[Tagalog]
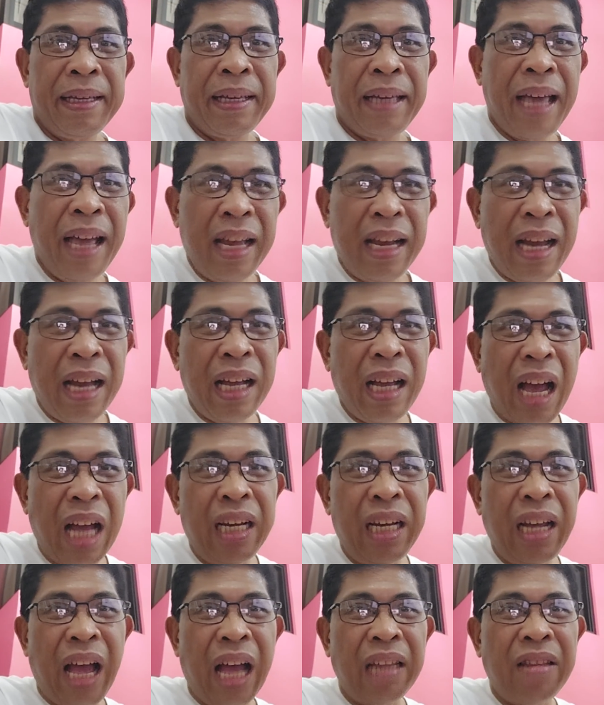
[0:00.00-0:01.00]
Kaya lang
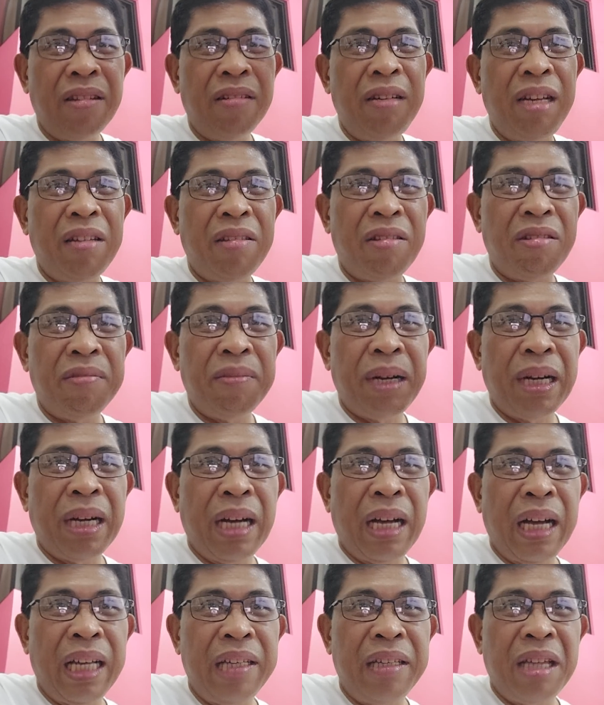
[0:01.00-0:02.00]
kalyado nitong
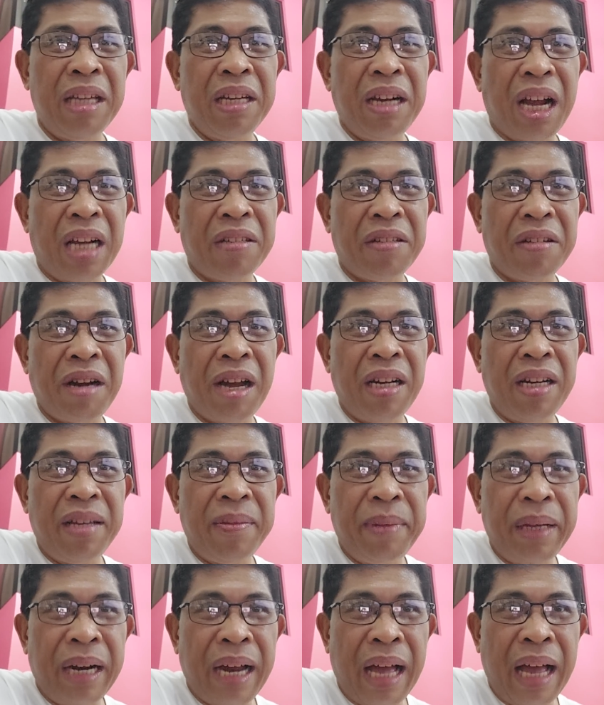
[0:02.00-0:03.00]
mga international
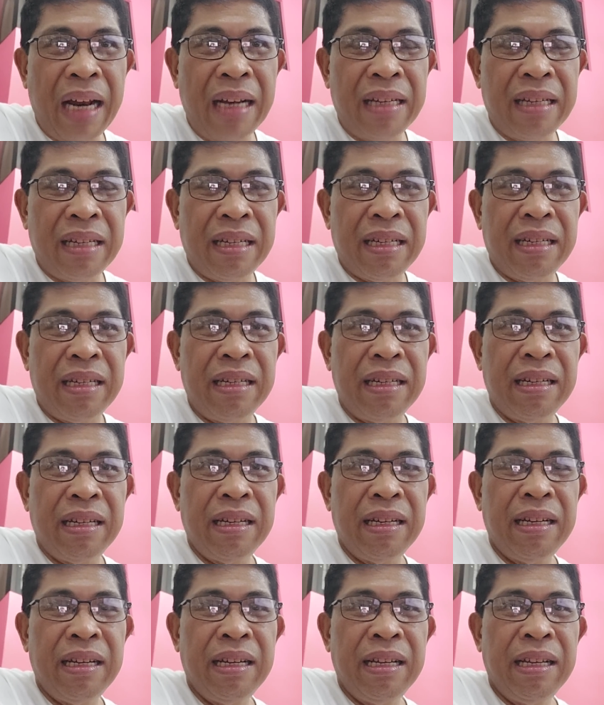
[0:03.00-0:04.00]
liberals.
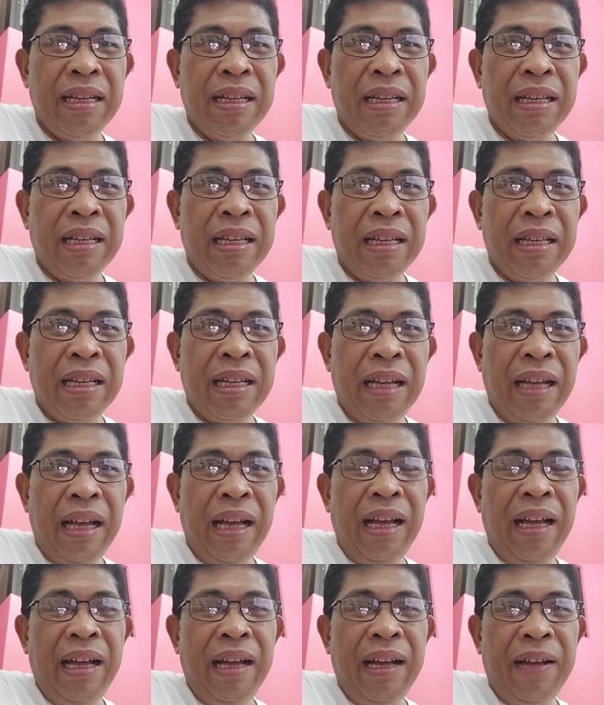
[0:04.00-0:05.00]

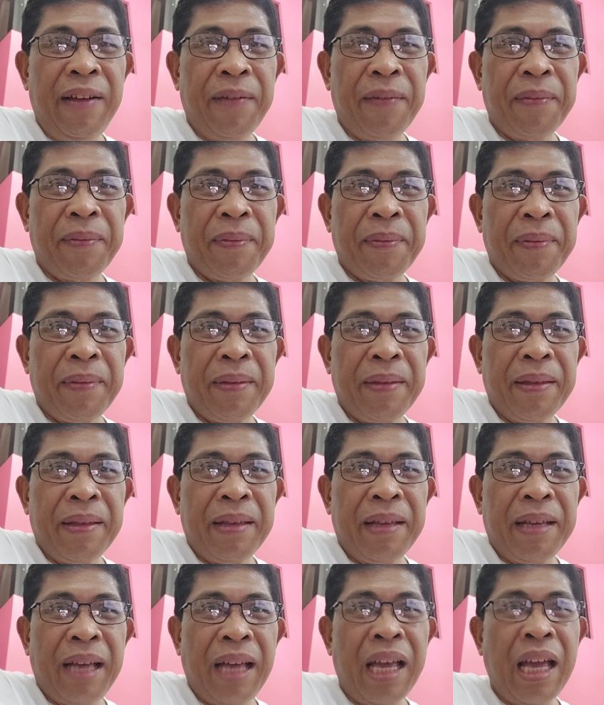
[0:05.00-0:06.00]
Uh,
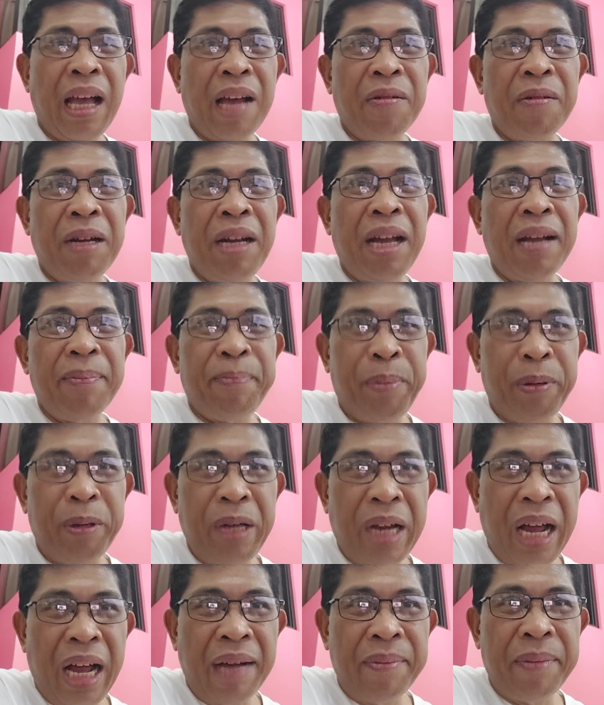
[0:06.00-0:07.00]
kaya walang
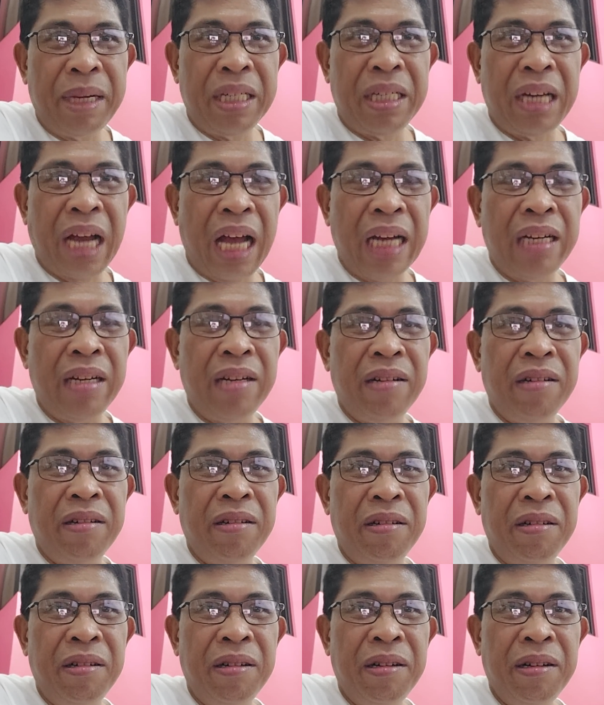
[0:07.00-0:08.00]
puna
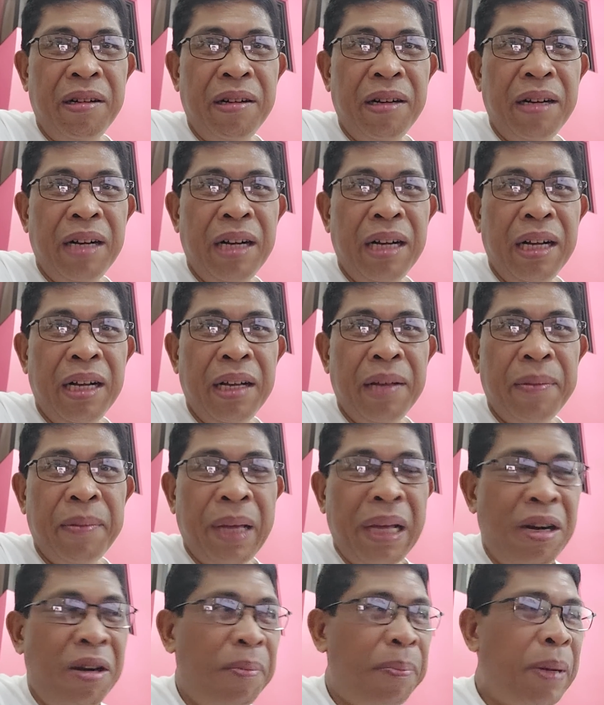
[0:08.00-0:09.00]
masyado
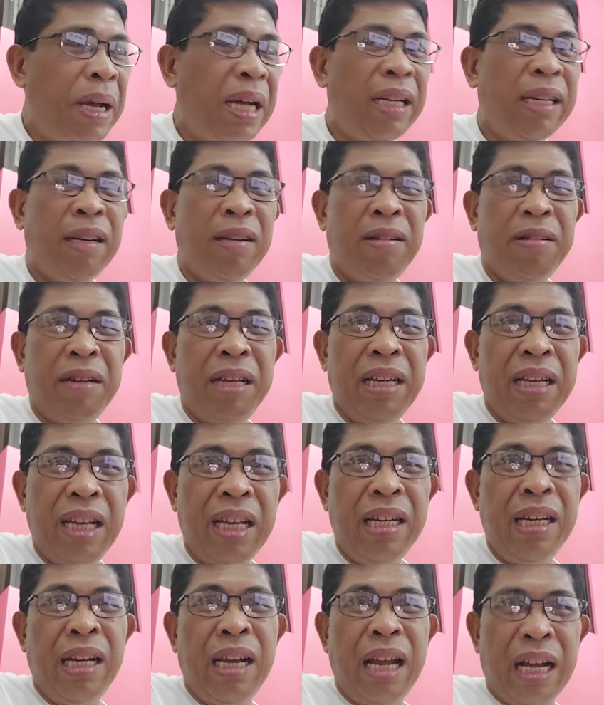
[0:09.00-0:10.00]
pero pag no,
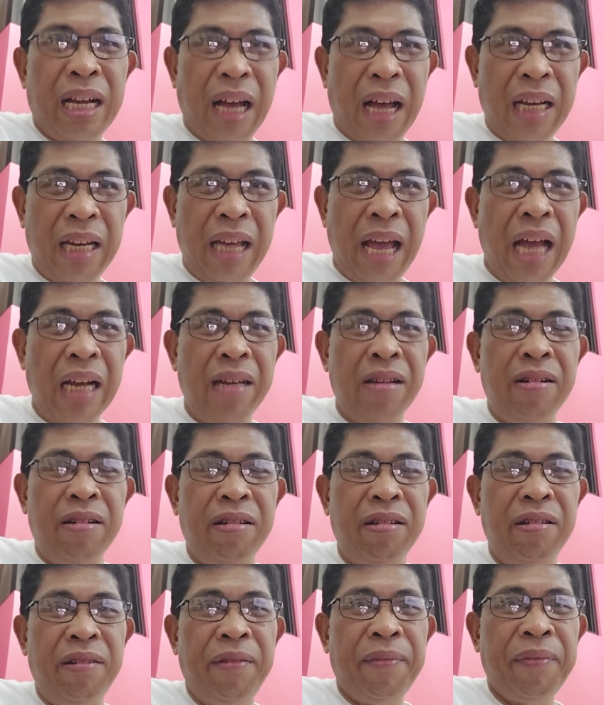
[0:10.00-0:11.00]
hindi nila
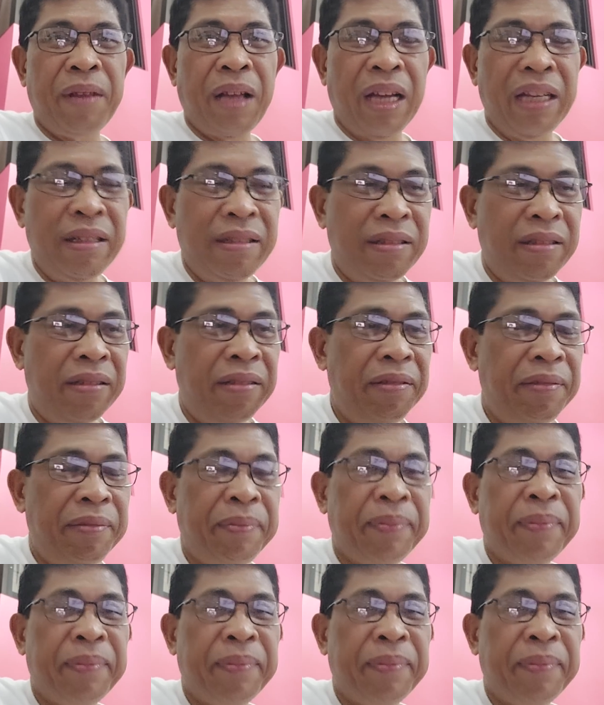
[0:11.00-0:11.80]
kaalyado, ayo,